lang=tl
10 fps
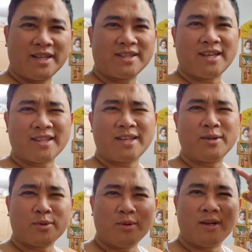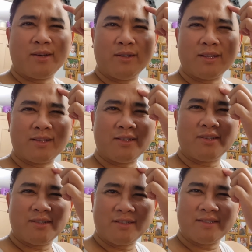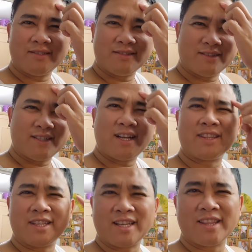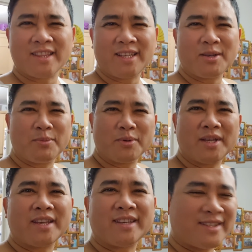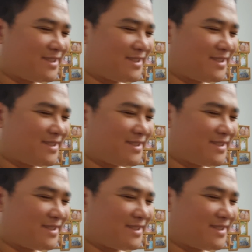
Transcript: nagtatanong kung ano ito, anting-anting ko po yan.